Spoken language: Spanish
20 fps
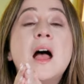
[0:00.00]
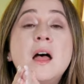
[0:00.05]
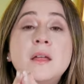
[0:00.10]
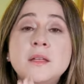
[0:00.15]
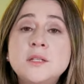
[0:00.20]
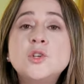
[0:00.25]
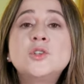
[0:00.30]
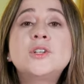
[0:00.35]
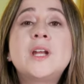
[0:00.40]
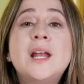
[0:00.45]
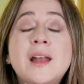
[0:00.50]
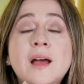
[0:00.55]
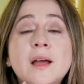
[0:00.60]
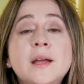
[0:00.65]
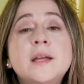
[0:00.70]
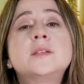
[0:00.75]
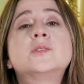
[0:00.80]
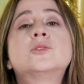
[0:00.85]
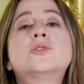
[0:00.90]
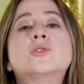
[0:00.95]
Adicional a
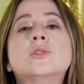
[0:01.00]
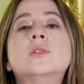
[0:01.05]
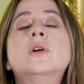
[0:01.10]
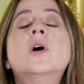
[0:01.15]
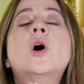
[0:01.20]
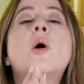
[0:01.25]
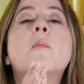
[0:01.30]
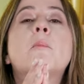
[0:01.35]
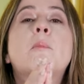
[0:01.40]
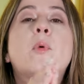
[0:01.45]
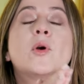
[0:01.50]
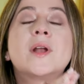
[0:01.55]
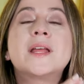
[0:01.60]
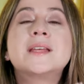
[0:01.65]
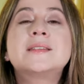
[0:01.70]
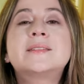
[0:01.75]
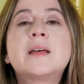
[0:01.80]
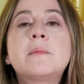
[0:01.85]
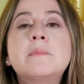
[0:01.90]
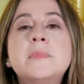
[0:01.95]
esto, por
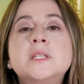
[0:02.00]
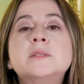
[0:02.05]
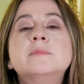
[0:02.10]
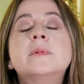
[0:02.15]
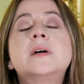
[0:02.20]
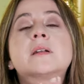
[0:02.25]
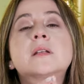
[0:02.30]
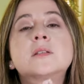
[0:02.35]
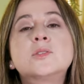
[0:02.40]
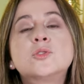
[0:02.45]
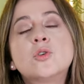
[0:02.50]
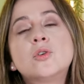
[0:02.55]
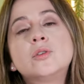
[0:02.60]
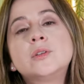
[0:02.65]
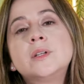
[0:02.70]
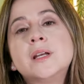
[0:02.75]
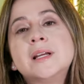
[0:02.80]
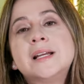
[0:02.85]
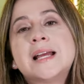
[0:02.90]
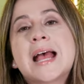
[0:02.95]
esta misma
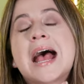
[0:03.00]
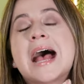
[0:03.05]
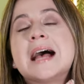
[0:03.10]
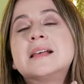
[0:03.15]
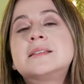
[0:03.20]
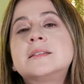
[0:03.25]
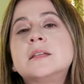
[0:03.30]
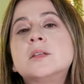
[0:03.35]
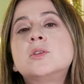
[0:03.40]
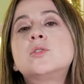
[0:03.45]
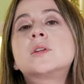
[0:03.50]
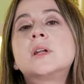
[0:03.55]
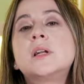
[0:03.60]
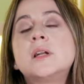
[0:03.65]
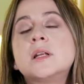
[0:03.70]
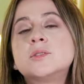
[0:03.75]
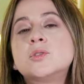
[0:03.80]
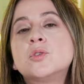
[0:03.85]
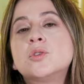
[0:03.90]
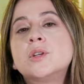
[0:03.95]
razón, ha sido
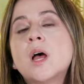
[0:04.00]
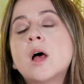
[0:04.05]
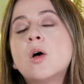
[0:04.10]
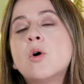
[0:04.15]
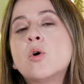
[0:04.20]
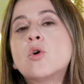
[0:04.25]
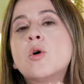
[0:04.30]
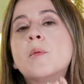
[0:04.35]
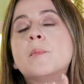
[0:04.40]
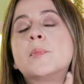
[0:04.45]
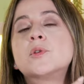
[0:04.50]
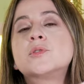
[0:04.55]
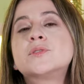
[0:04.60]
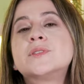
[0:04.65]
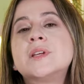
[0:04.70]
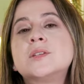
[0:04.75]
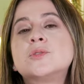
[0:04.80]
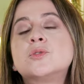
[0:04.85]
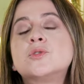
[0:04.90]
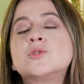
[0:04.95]
relacionado con
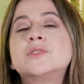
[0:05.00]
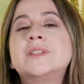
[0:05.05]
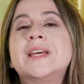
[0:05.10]
procesos